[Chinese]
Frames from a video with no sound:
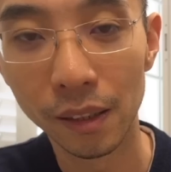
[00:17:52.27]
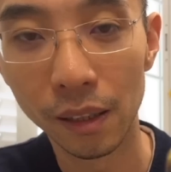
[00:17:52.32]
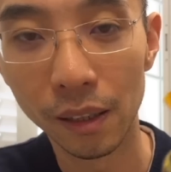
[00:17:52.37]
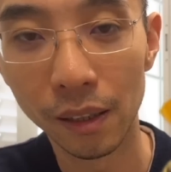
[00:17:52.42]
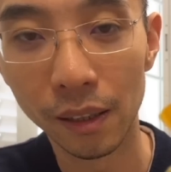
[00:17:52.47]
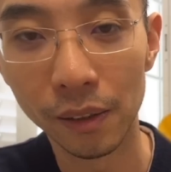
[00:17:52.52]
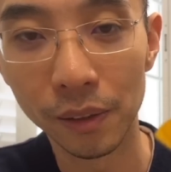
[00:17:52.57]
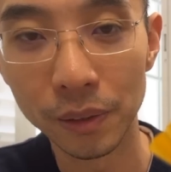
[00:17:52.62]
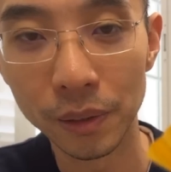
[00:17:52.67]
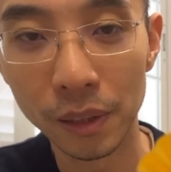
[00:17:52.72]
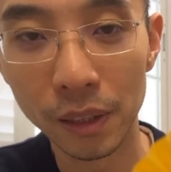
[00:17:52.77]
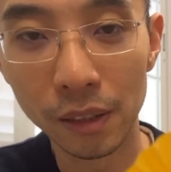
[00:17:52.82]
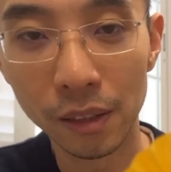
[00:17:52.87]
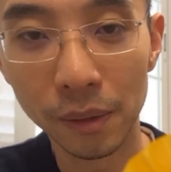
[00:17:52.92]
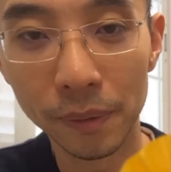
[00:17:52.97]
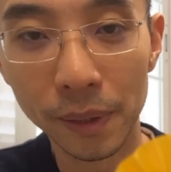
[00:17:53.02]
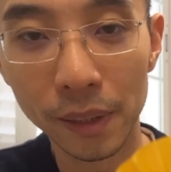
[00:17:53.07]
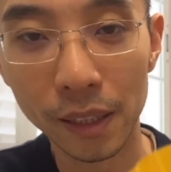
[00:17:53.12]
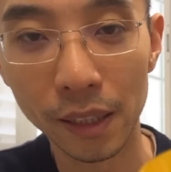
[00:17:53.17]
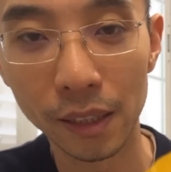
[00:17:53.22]
啊，我觉得特
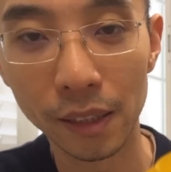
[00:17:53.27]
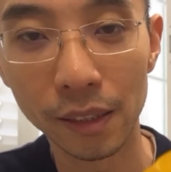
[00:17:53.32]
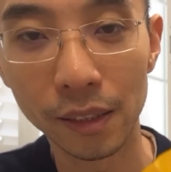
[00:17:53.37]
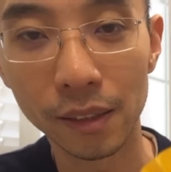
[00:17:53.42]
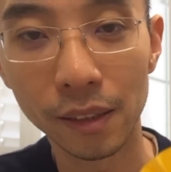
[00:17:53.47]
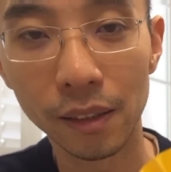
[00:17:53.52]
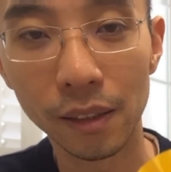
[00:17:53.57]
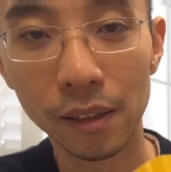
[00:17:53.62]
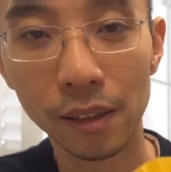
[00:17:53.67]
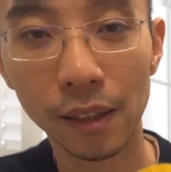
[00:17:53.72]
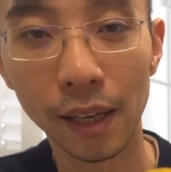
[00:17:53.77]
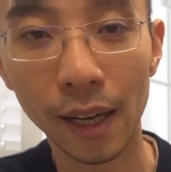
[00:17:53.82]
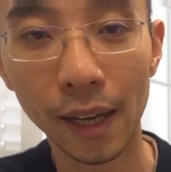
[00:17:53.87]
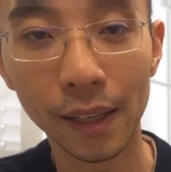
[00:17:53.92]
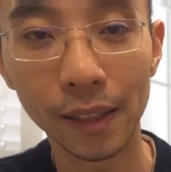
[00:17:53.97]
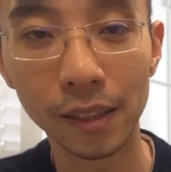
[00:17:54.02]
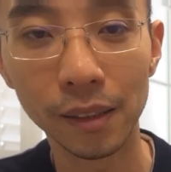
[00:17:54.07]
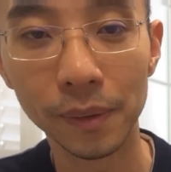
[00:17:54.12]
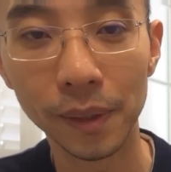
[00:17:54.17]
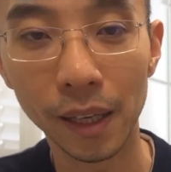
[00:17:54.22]
别的可爱，
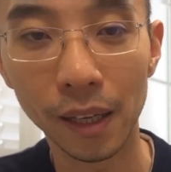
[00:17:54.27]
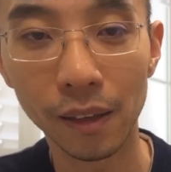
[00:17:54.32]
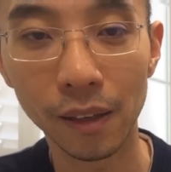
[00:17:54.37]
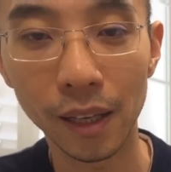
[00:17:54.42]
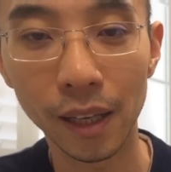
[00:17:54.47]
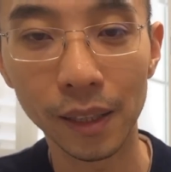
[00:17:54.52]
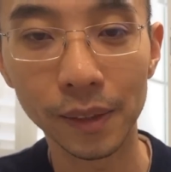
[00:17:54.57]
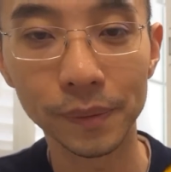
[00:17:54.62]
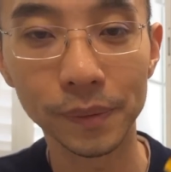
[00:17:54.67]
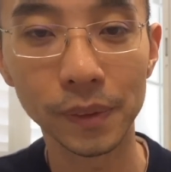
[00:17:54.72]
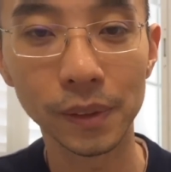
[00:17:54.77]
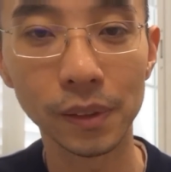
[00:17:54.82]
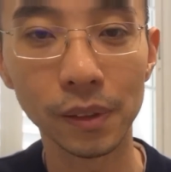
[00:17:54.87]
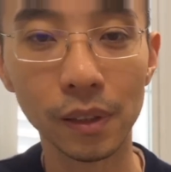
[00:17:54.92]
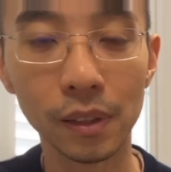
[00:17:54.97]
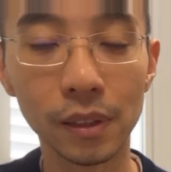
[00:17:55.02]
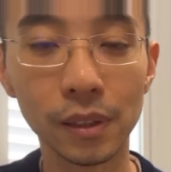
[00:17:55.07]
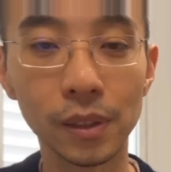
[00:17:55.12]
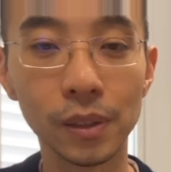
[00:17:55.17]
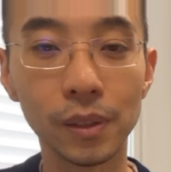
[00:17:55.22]
特别好看，
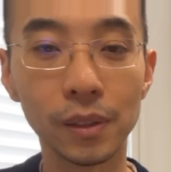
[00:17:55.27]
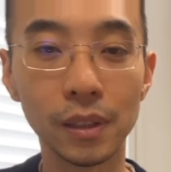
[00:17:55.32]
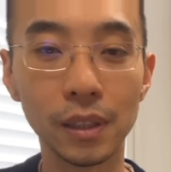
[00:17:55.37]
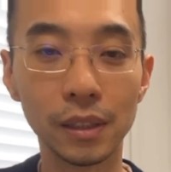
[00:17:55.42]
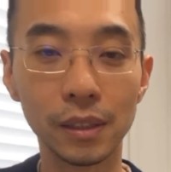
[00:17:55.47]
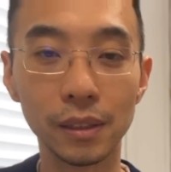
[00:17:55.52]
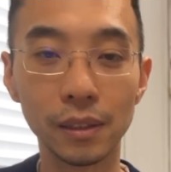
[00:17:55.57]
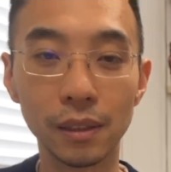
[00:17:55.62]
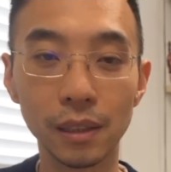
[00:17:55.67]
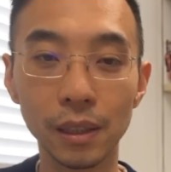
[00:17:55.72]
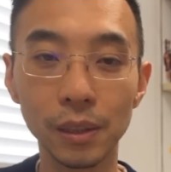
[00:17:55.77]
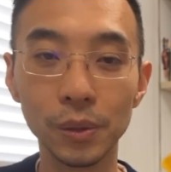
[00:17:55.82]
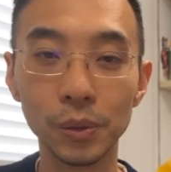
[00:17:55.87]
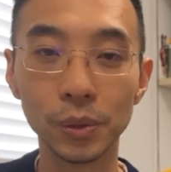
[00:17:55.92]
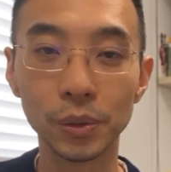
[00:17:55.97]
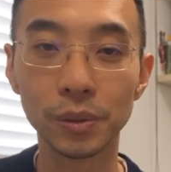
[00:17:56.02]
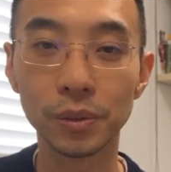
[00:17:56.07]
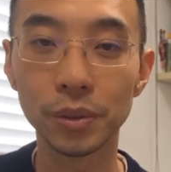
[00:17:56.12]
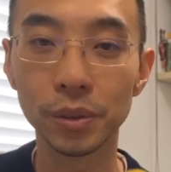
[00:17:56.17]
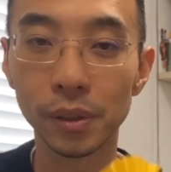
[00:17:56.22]
所以就一一路
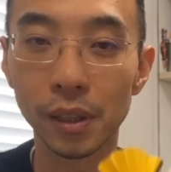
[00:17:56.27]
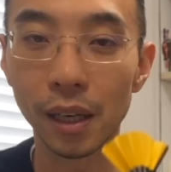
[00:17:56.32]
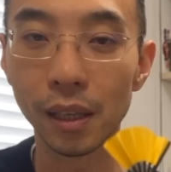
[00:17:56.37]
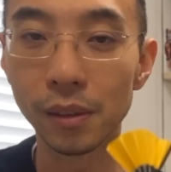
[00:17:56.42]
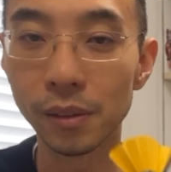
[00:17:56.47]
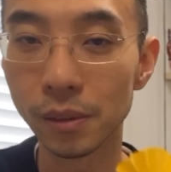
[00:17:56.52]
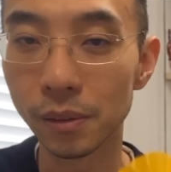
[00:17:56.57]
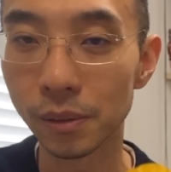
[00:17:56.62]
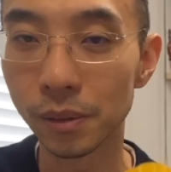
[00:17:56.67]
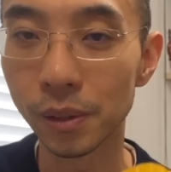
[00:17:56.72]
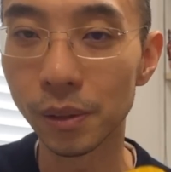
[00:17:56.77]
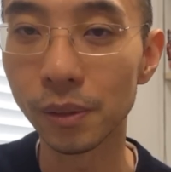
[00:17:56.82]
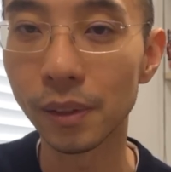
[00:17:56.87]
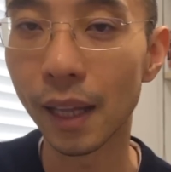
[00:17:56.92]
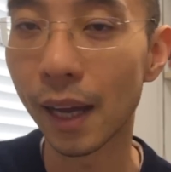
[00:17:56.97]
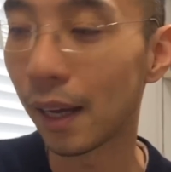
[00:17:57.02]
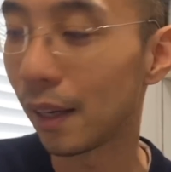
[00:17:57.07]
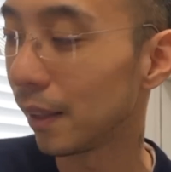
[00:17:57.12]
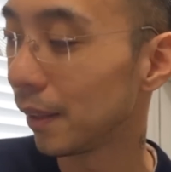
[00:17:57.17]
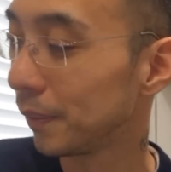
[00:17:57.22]
去哪儿都都
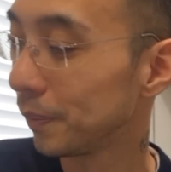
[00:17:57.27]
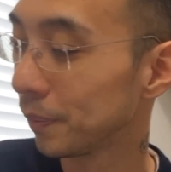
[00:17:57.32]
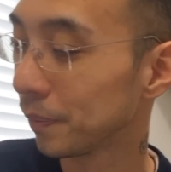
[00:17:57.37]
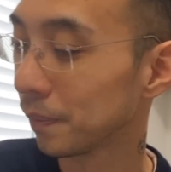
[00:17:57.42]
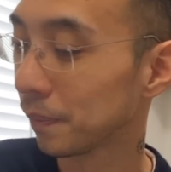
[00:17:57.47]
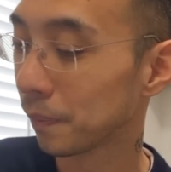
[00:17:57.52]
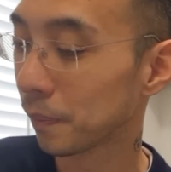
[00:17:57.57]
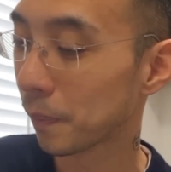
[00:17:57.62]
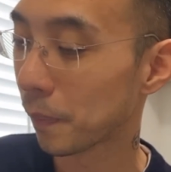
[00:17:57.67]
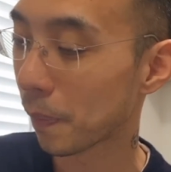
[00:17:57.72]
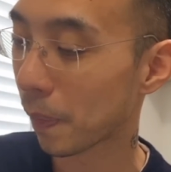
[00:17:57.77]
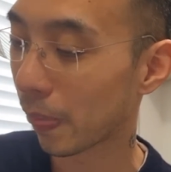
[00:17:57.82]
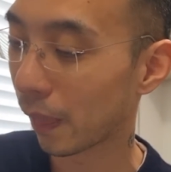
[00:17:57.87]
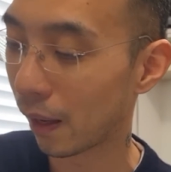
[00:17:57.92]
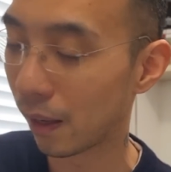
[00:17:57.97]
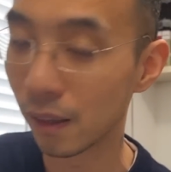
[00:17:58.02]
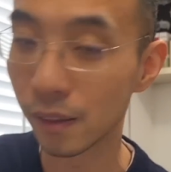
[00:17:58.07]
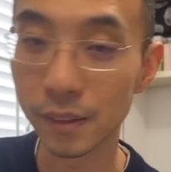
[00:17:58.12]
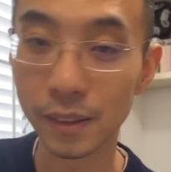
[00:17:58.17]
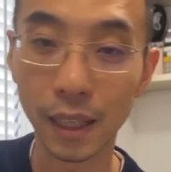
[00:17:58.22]
带着。
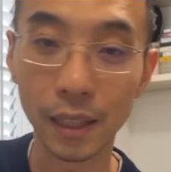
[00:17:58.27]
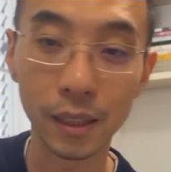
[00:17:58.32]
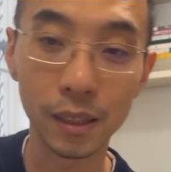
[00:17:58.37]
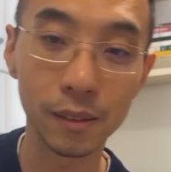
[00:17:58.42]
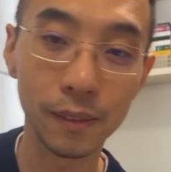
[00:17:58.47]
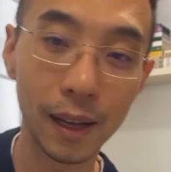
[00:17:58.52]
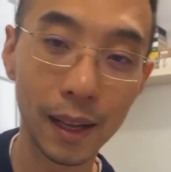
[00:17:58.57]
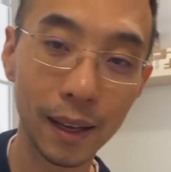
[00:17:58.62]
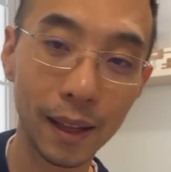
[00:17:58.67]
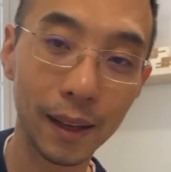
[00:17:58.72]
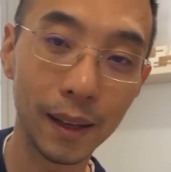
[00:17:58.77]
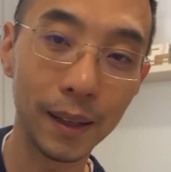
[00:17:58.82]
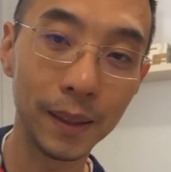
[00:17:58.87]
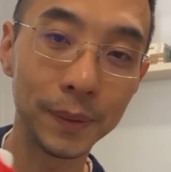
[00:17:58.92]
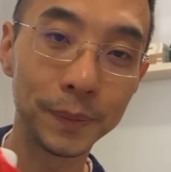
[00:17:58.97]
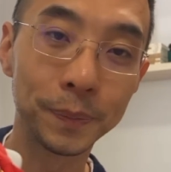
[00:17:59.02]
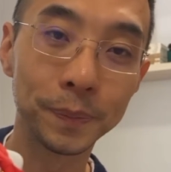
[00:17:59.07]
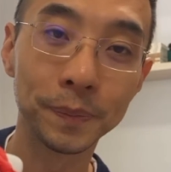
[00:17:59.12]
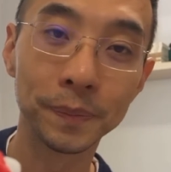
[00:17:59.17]
好，展示完了啊。